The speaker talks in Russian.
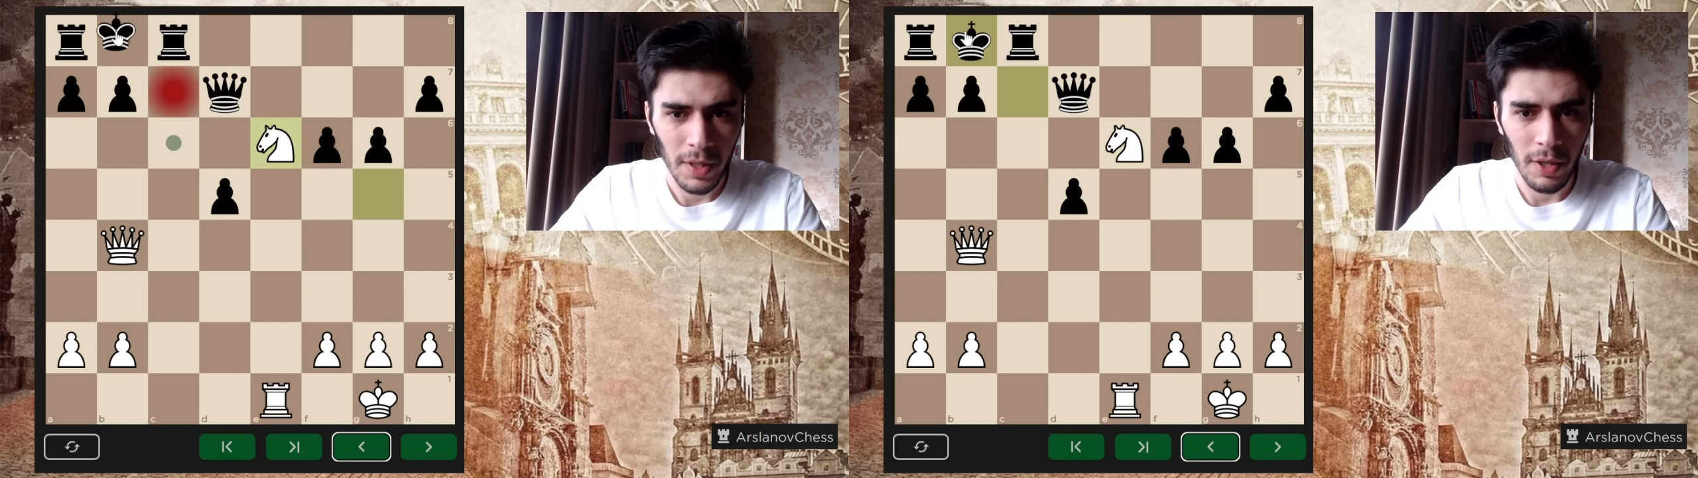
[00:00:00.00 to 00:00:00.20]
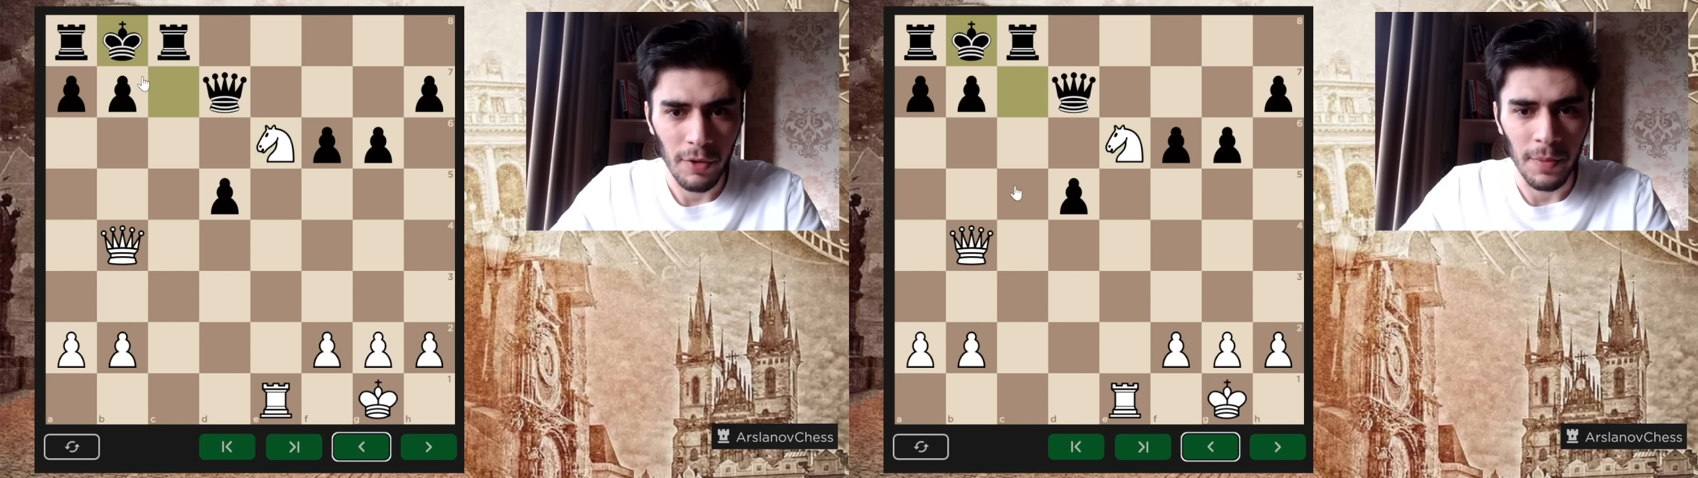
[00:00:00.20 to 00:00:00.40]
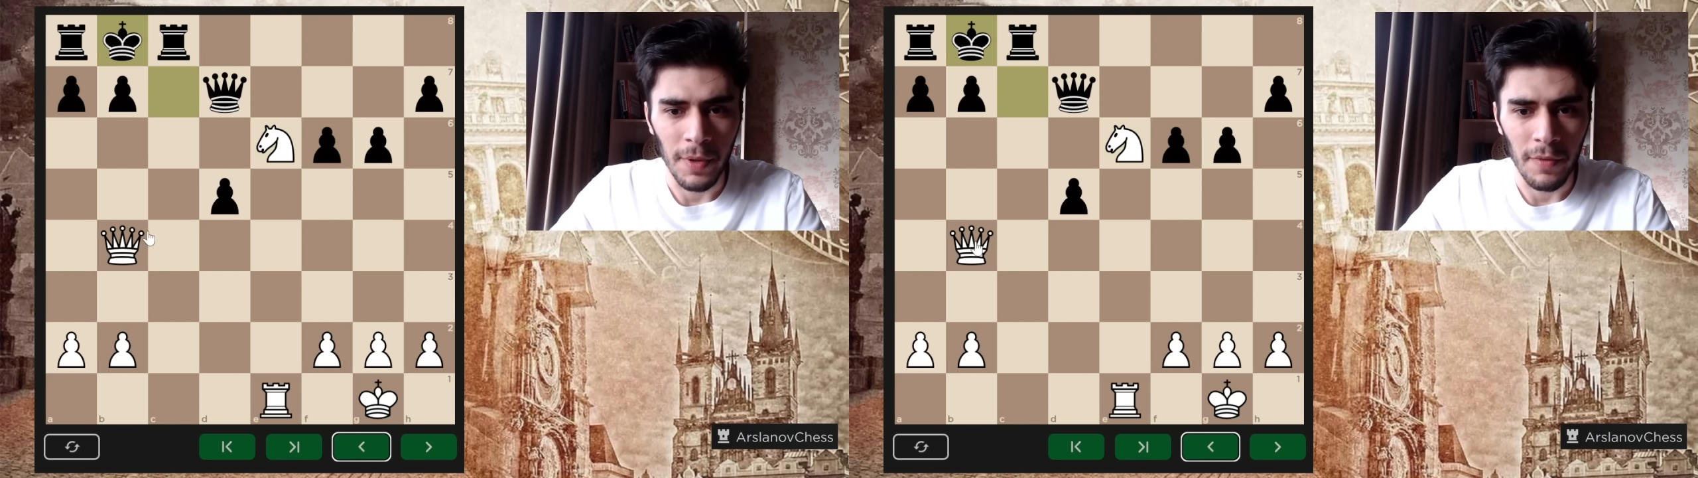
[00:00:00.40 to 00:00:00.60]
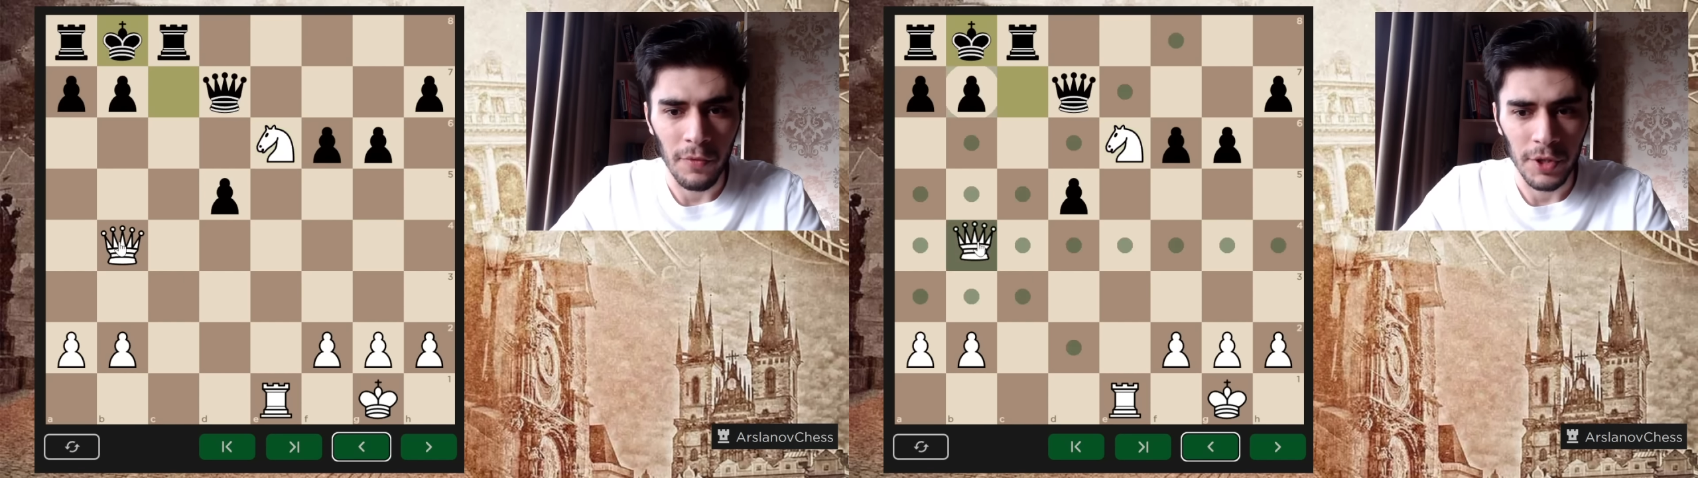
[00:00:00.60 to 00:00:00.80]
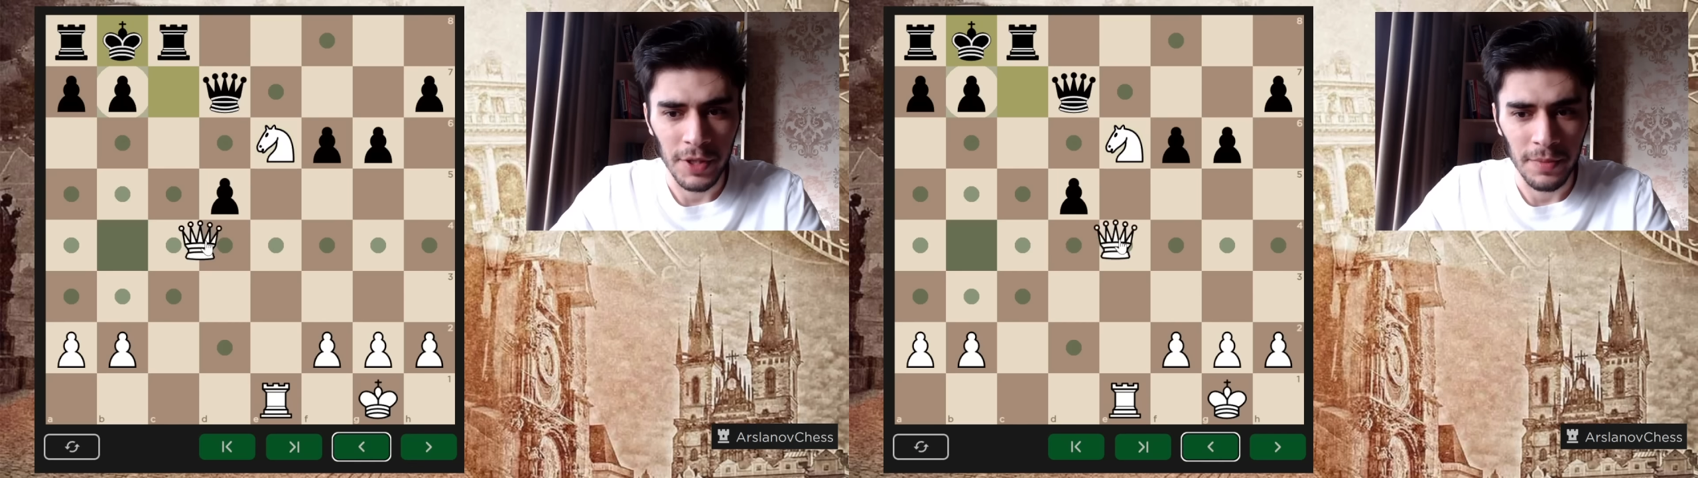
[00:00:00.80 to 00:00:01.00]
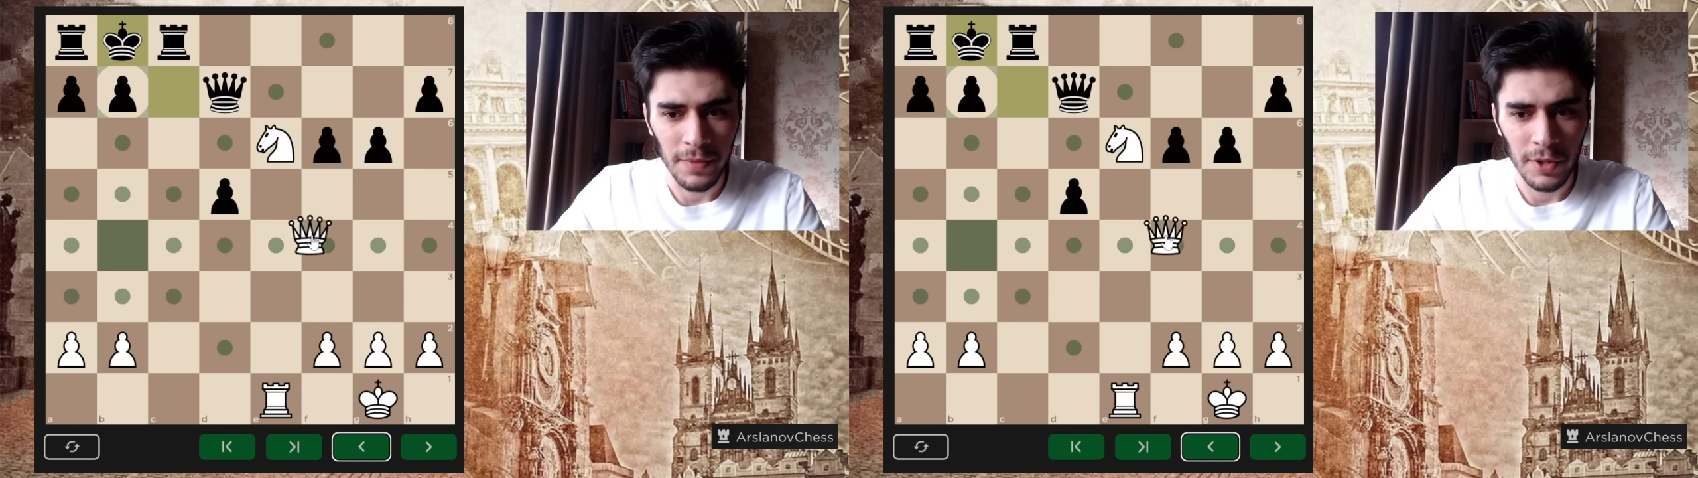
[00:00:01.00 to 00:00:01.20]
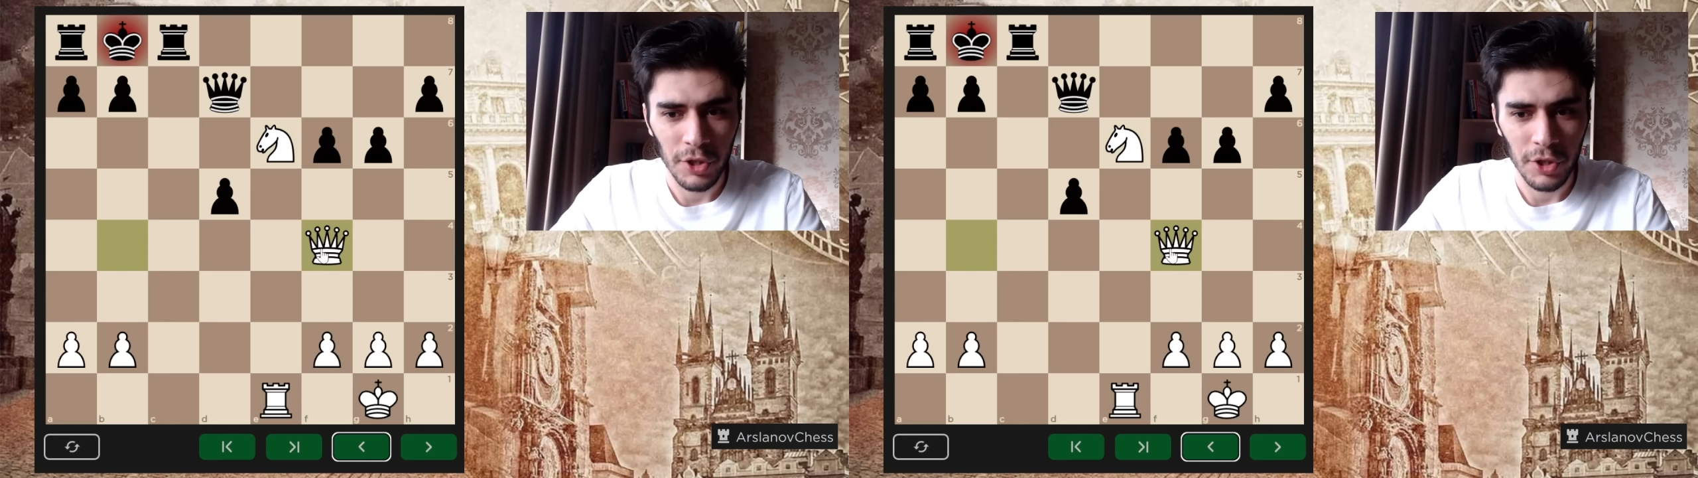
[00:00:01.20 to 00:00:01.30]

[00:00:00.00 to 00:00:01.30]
король b8,